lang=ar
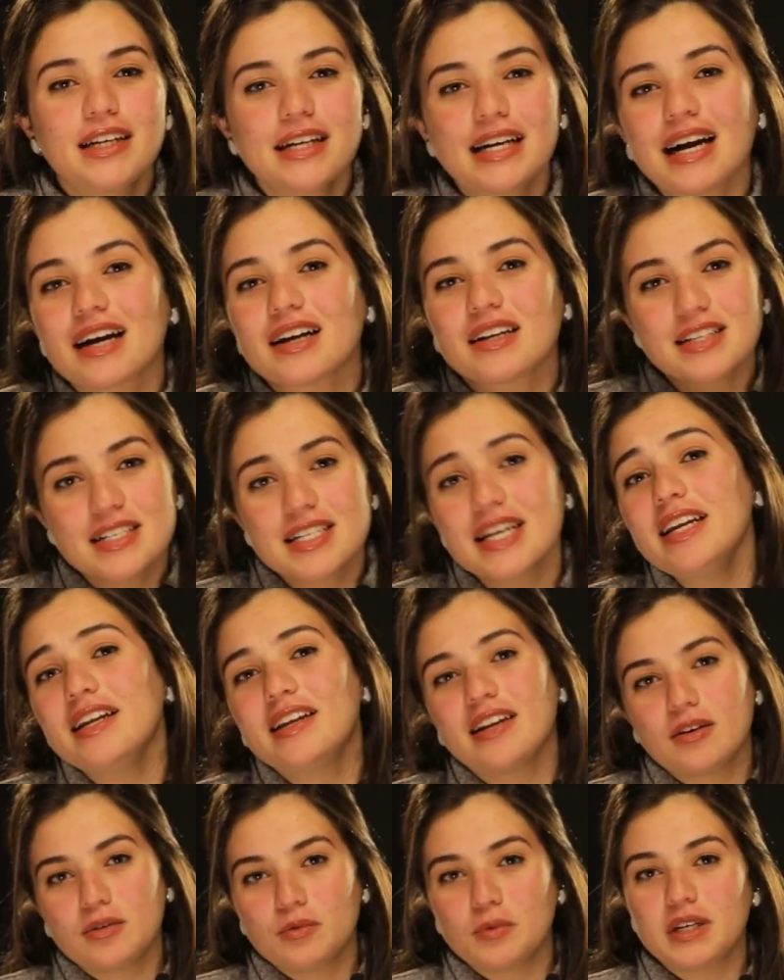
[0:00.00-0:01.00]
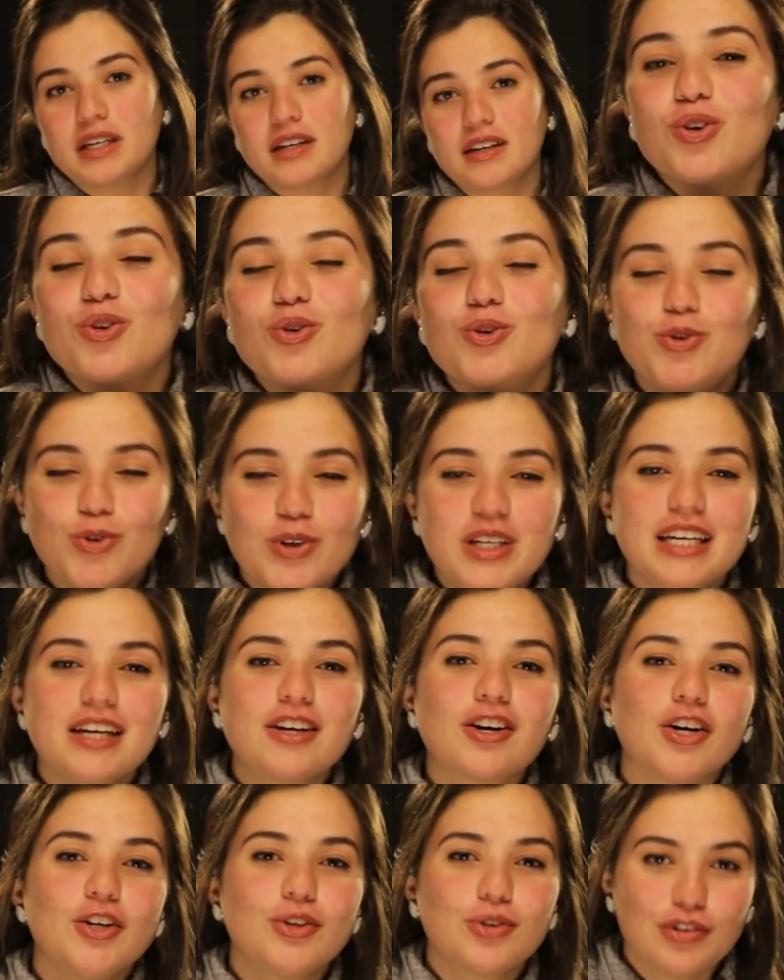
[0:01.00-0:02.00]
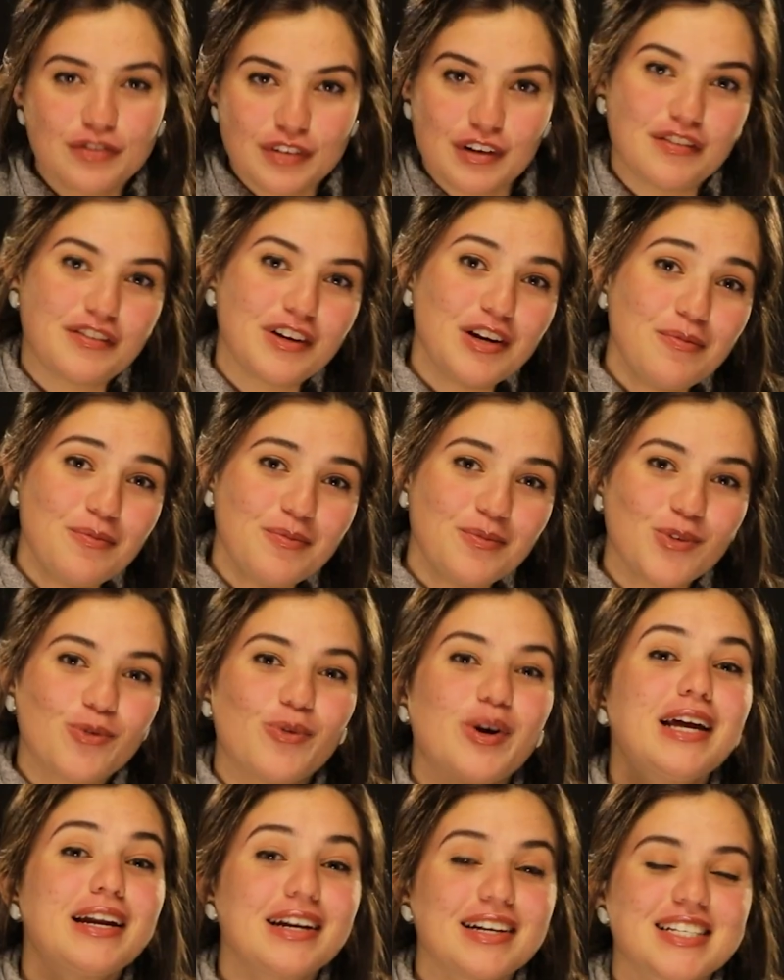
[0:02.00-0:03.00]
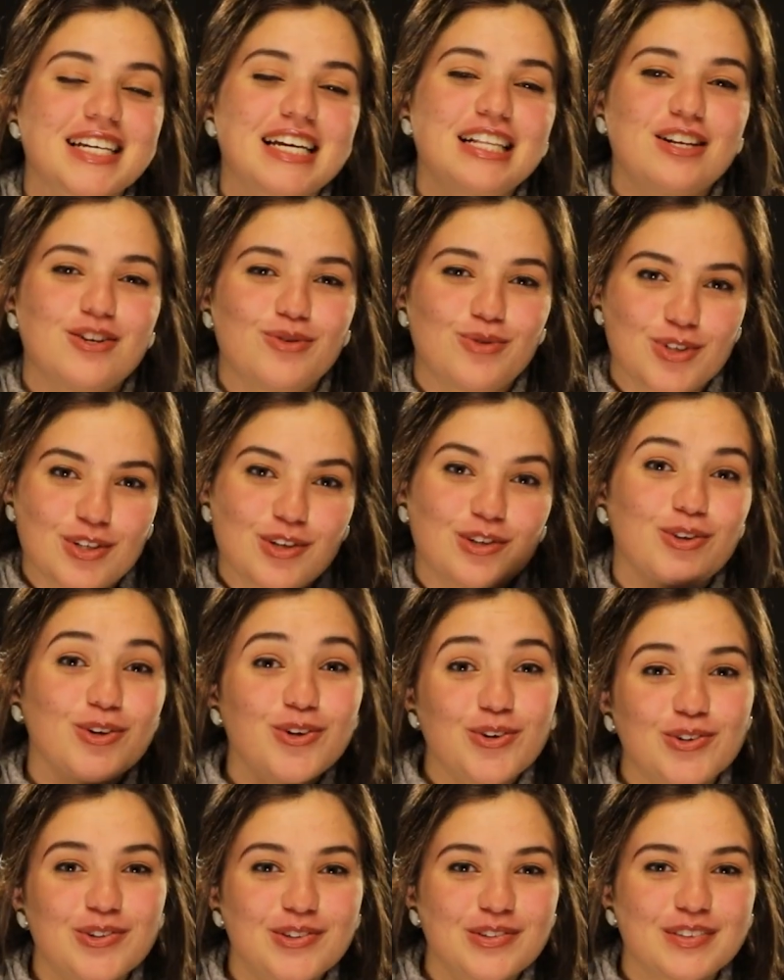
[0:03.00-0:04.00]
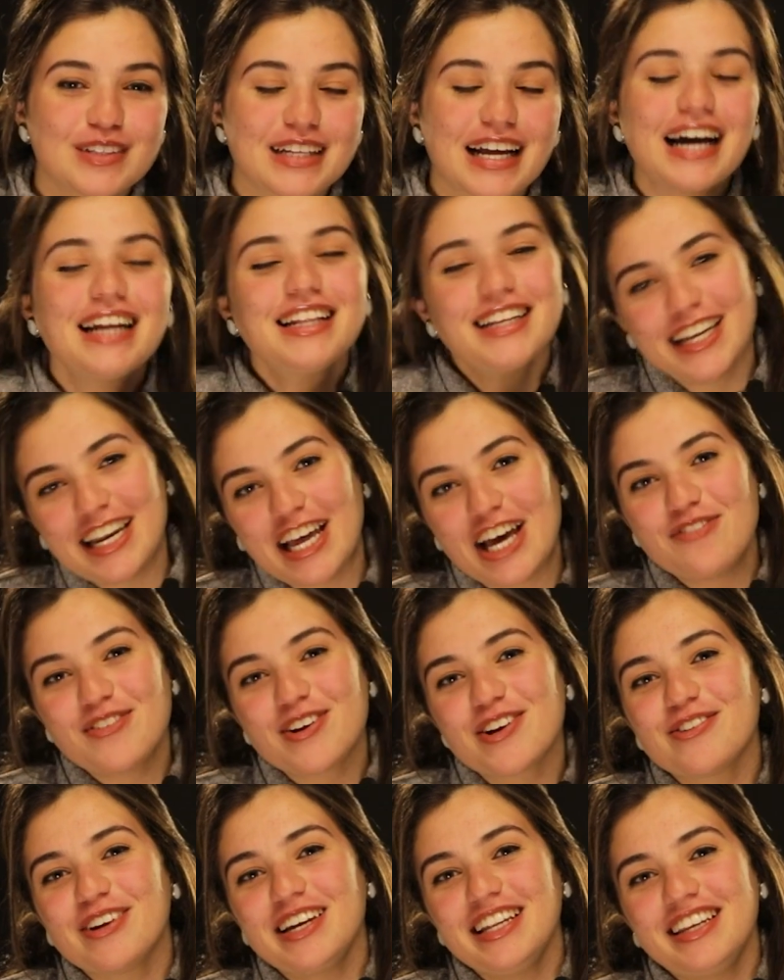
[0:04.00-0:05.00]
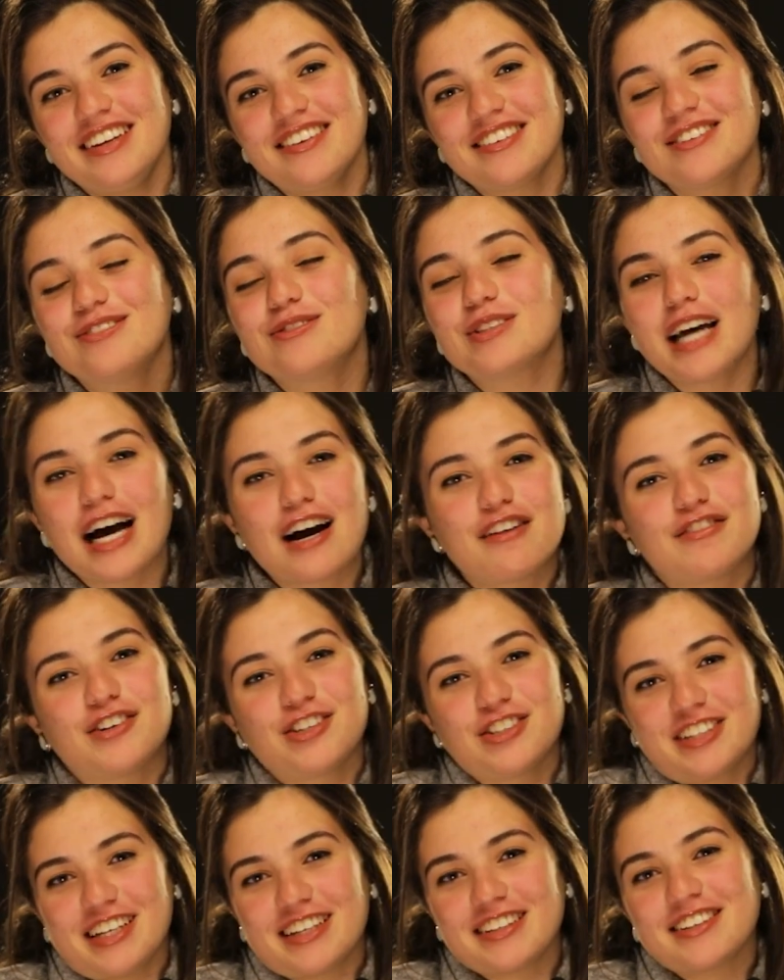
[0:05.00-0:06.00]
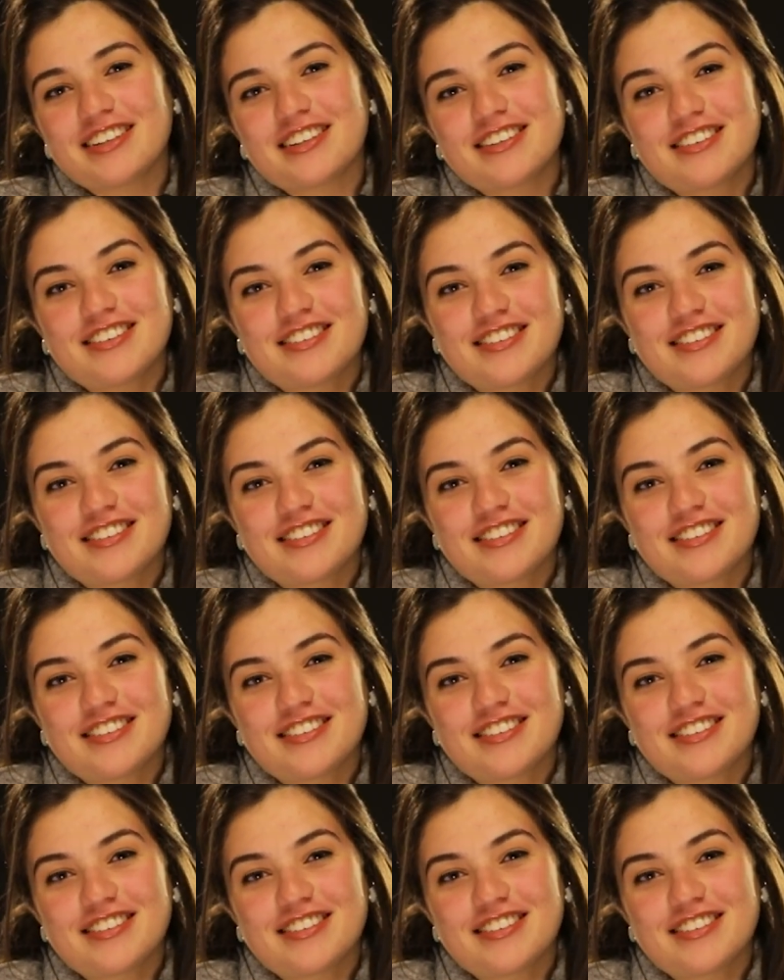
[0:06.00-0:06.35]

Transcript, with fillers: نرجع زي الأول قولوا لي إيه رأيكم في الفيلم وإيه الرسالة اللي وصلت لكم أنا إلهام الرويني وده أفون تاتر